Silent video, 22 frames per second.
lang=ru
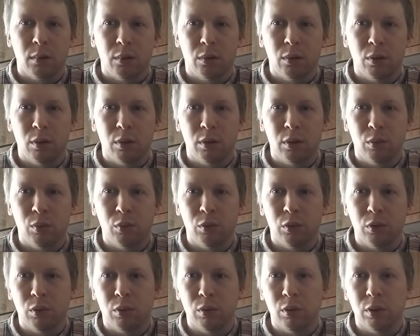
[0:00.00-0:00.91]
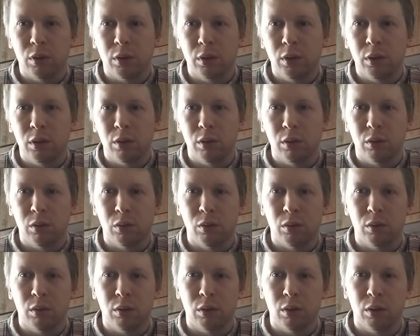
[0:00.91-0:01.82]
Кто эту музыку не слышал,
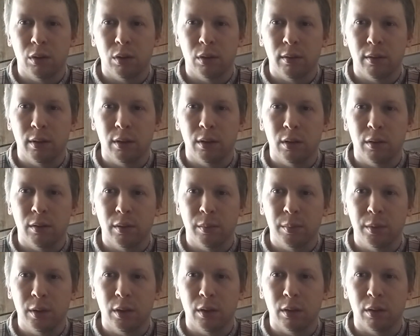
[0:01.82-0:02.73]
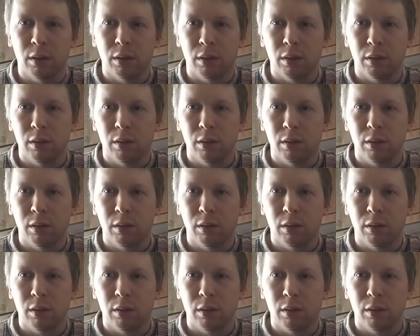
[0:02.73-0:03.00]
тот, э, наверное, вообще